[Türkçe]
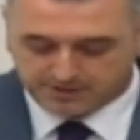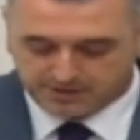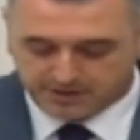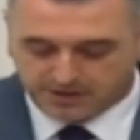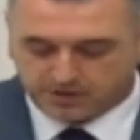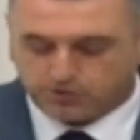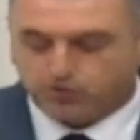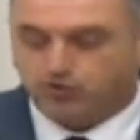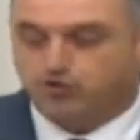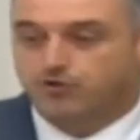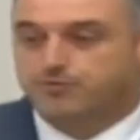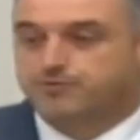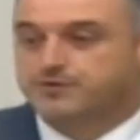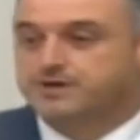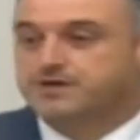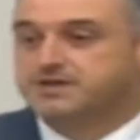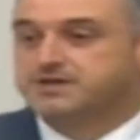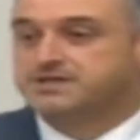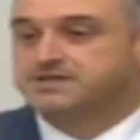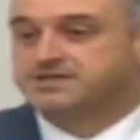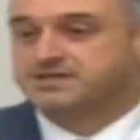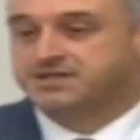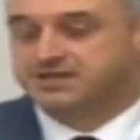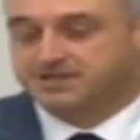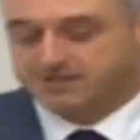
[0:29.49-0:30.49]
ekonomik
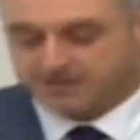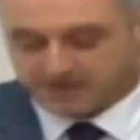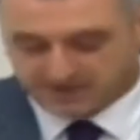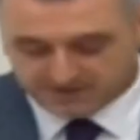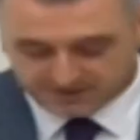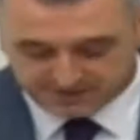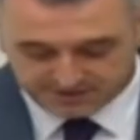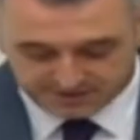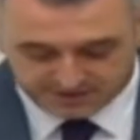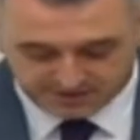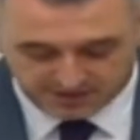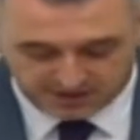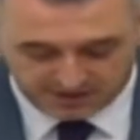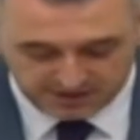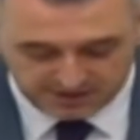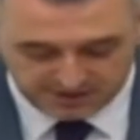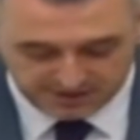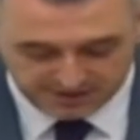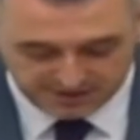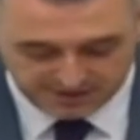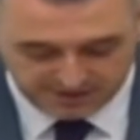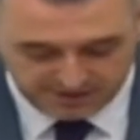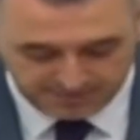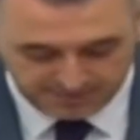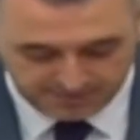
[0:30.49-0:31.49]
istikrarsızlık
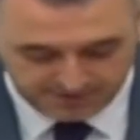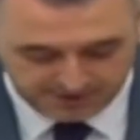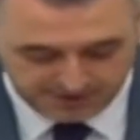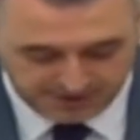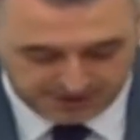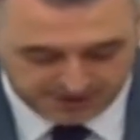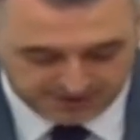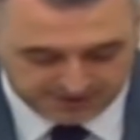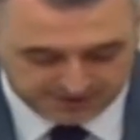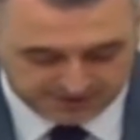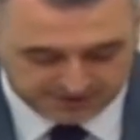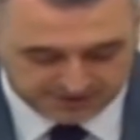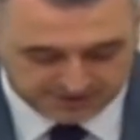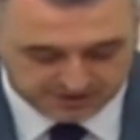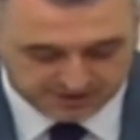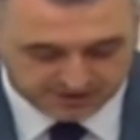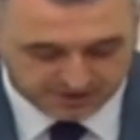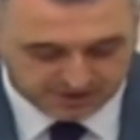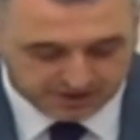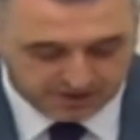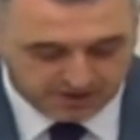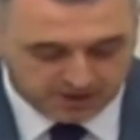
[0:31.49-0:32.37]
hallerinden bir tanesidir.